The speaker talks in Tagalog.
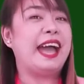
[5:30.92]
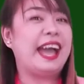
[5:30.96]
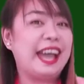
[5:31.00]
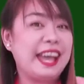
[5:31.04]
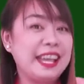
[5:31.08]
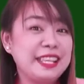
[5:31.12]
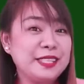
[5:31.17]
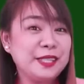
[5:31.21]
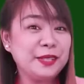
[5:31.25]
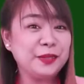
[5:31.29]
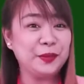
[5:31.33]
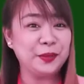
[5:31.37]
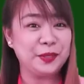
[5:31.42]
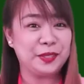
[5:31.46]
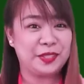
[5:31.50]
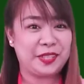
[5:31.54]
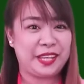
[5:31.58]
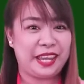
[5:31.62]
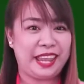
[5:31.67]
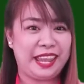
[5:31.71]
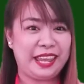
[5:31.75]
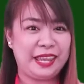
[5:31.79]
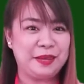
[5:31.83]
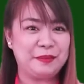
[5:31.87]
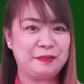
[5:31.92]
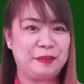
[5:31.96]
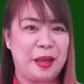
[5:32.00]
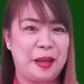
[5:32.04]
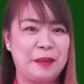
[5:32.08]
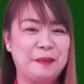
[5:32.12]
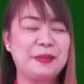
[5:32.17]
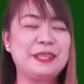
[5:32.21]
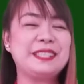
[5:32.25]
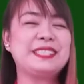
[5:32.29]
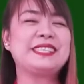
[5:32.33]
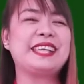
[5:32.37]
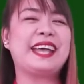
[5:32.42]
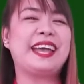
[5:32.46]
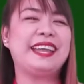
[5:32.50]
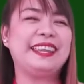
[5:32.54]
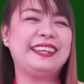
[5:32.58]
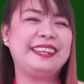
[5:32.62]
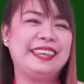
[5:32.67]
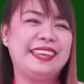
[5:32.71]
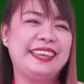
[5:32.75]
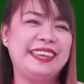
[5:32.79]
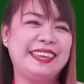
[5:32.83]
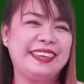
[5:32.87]
Asa siya, yung
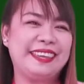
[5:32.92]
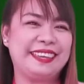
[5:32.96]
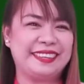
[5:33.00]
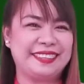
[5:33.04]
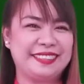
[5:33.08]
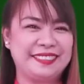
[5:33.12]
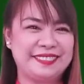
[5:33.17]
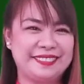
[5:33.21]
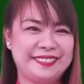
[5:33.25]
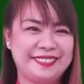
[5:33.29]
pamagsane.